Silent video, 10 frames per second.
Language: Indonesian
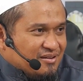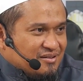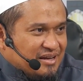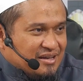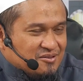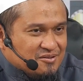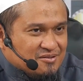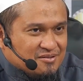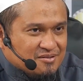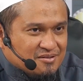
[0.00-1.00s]
dia itu
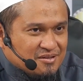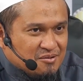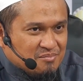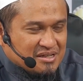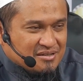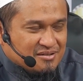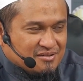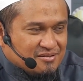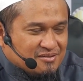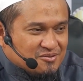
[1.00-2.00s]
selepas
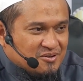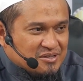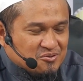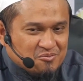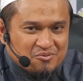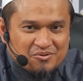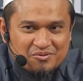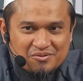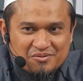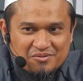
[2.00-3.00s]
sholat
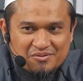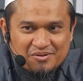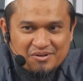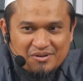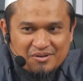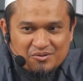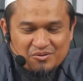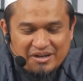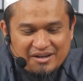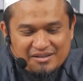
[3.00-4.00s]
subuh
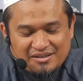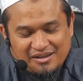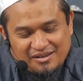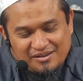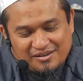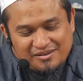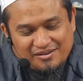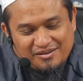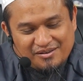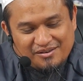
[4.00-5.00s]
sudah dikasih
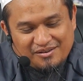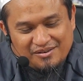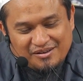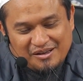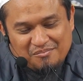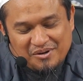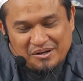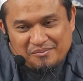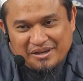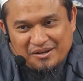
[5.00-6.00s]
apa
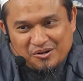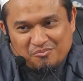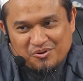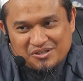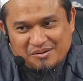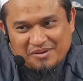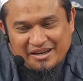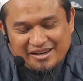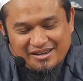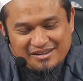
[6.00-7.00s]
namanya nomor sama
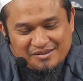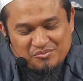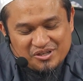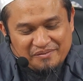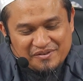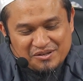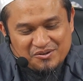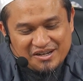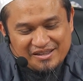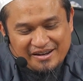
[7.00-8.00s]
ayahnya. Mushafnya
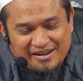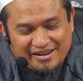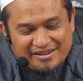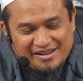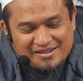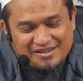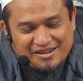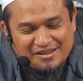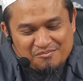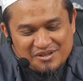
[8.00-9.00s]
sudah ditandai dari
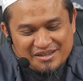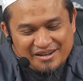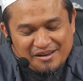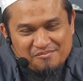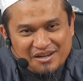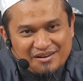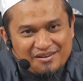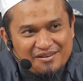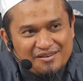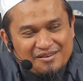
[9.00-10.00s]
sini sampai sini hafal.
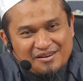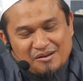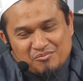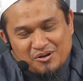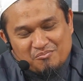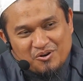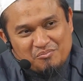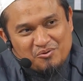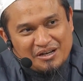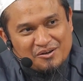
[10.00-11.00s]
Kamu tidak boleh
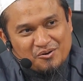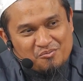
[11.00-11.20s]
pulang ke